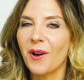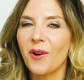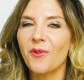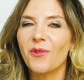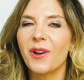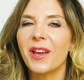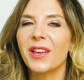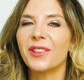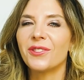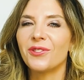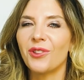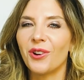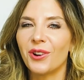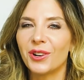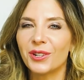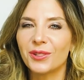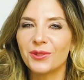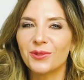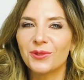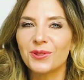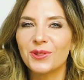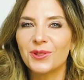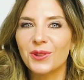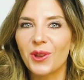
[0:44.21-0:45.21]
ao
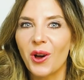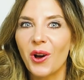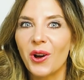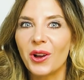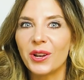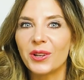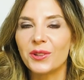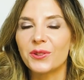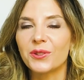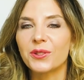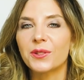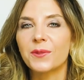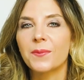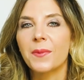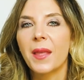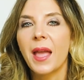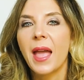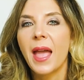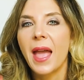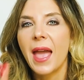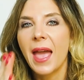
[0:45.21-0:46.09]
redor dos olhos